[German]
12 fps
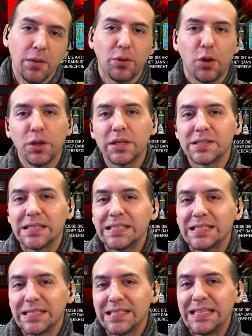Dadurch ist,
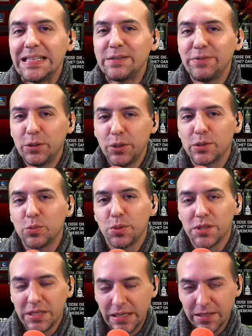es, ist dieses Video hier so ein
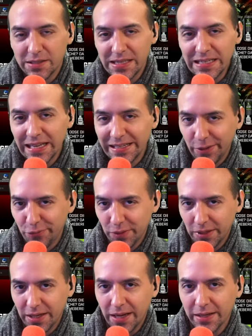bisschen ins
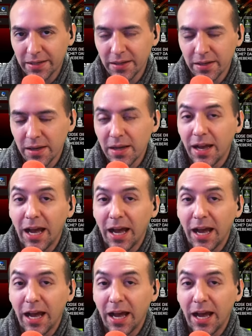Hintertreffen geraten.